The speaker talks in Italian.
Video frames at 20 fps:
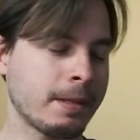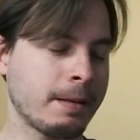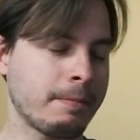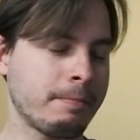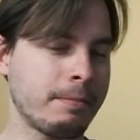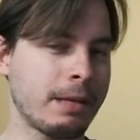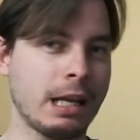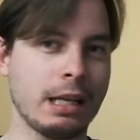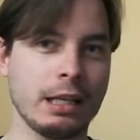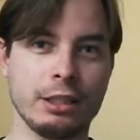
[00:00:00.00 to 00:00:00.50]

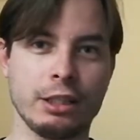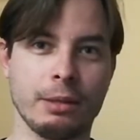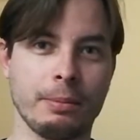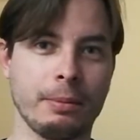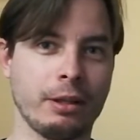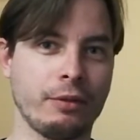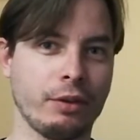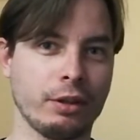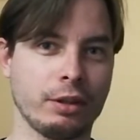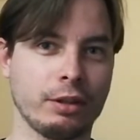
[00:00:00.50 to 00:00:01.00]
mi ha
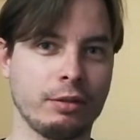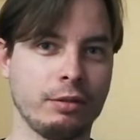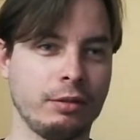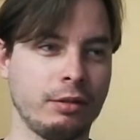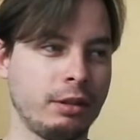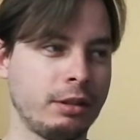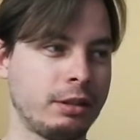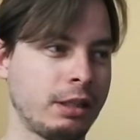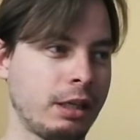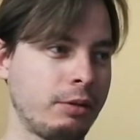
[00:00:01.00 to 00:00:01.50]
leggermente
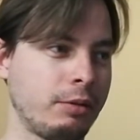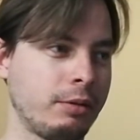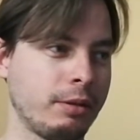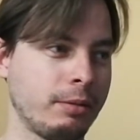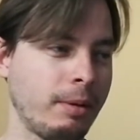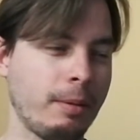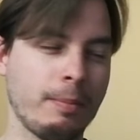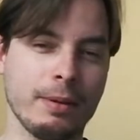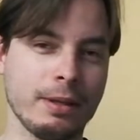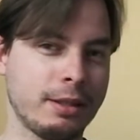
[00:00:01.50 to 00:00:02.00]
fatto esaudio.
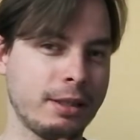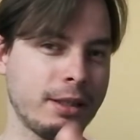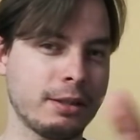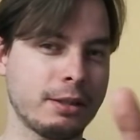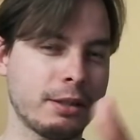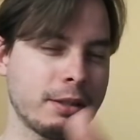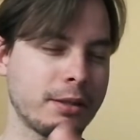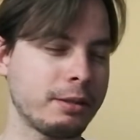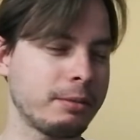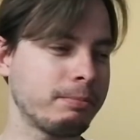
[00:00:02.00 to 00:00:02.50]
Vabbè, sì,
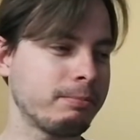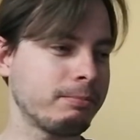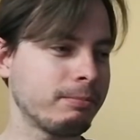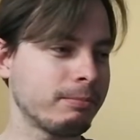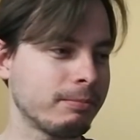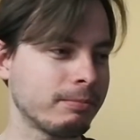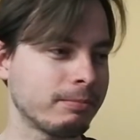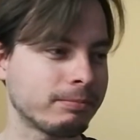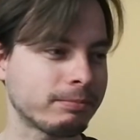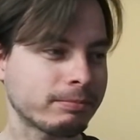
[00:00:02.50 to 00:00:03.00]
sì.
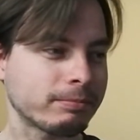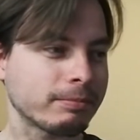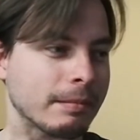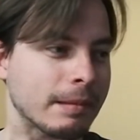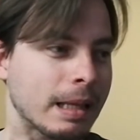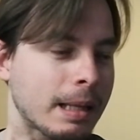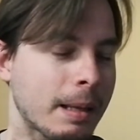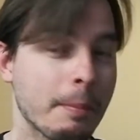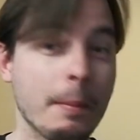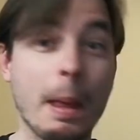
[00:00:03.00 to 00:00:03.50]

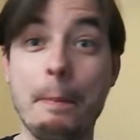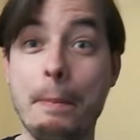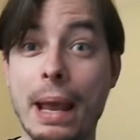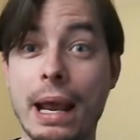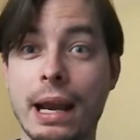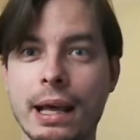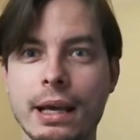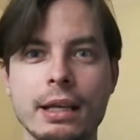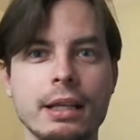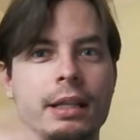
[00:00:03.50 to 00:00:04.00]
Va
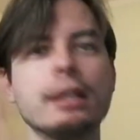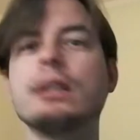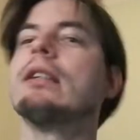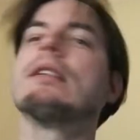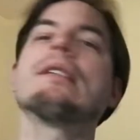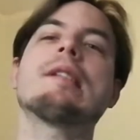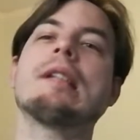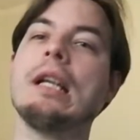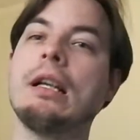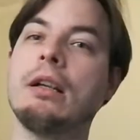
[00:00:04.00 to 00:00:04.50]
bene.
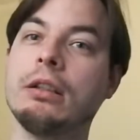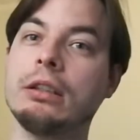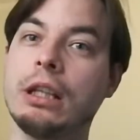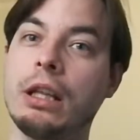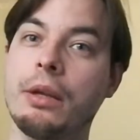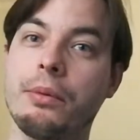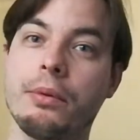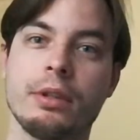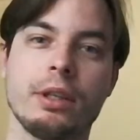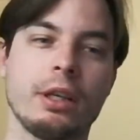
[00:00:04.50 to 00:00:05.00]
Che cosa
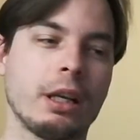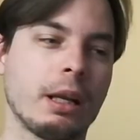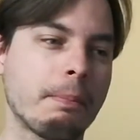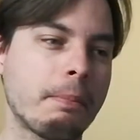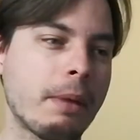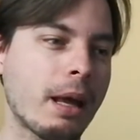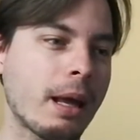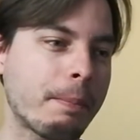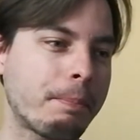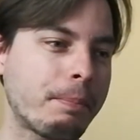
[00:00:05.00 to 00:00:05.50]
devo dire?
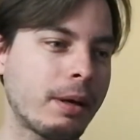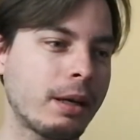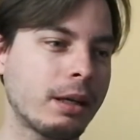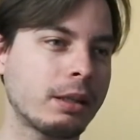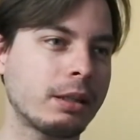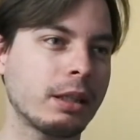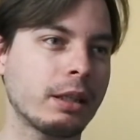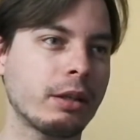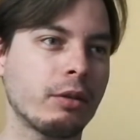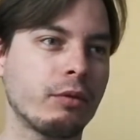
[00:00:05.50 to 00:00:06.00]
Beh, a
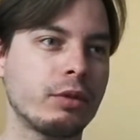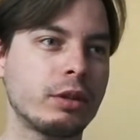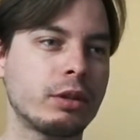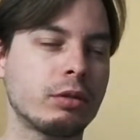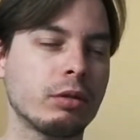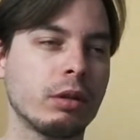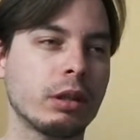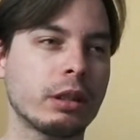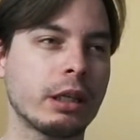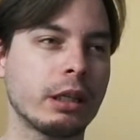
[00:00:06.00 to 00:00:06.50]
parte che ho visto
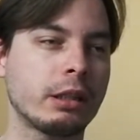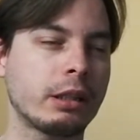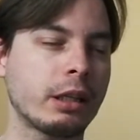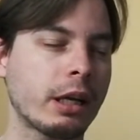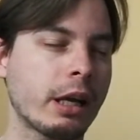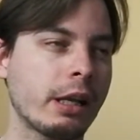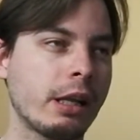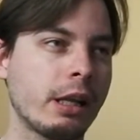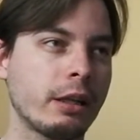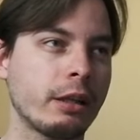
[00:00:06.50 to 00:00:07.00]
qualche
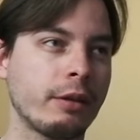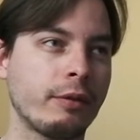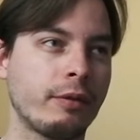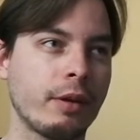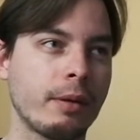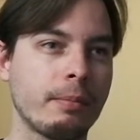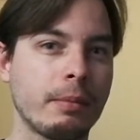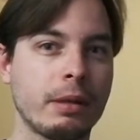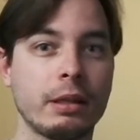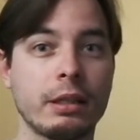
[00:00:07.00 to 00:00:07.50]
trailer di
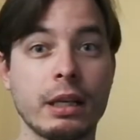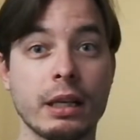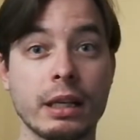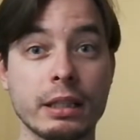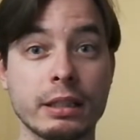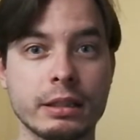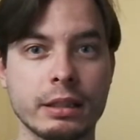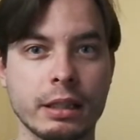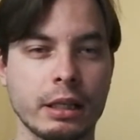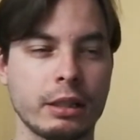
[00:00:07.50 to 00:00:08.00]
film
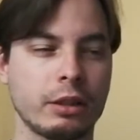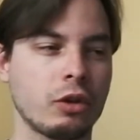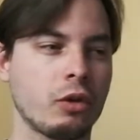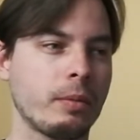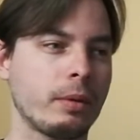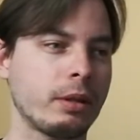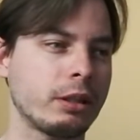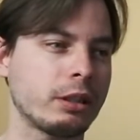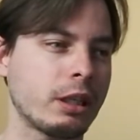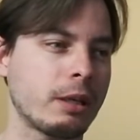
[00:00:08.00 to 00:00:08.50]
interessanti, come
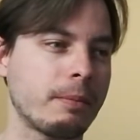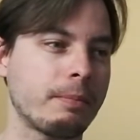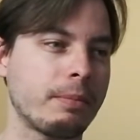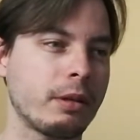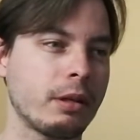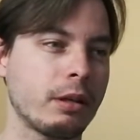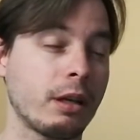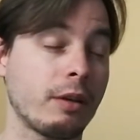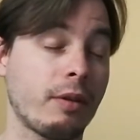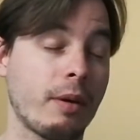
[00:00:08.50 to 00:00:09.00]
ad
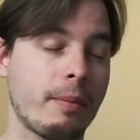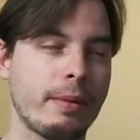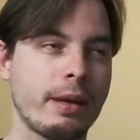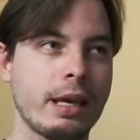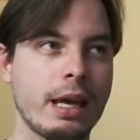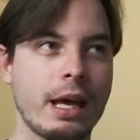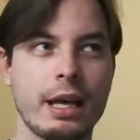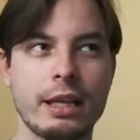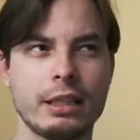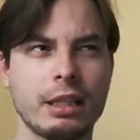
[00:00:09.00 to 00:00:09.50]
esempio La
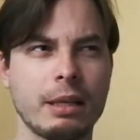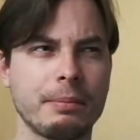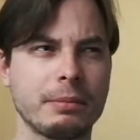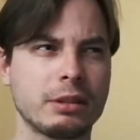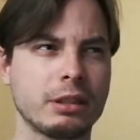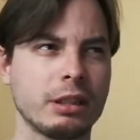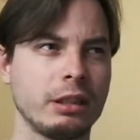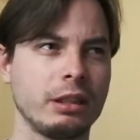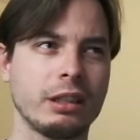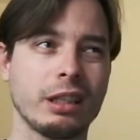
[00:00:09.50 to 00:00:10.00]
famiglia
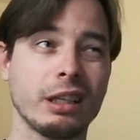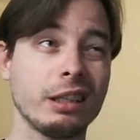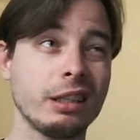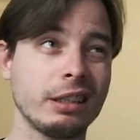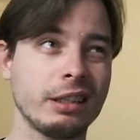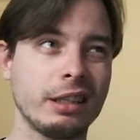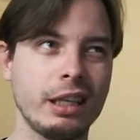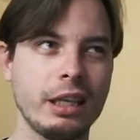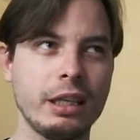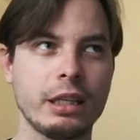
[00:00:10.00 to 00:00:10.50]
Adams in
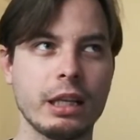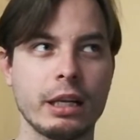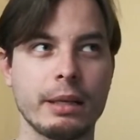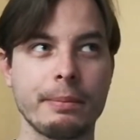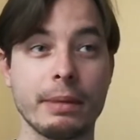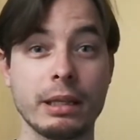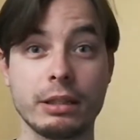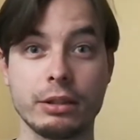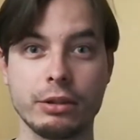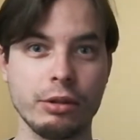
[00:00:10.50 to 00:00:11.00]
3D
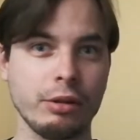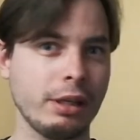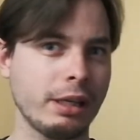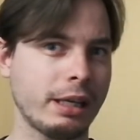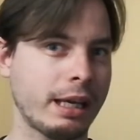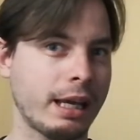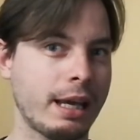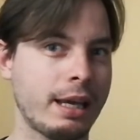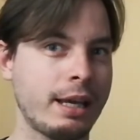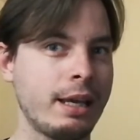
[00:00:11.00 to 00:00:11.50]
d'animazione,
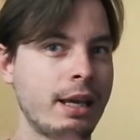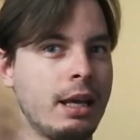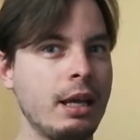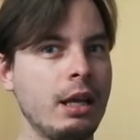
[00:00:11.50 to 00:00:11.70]
che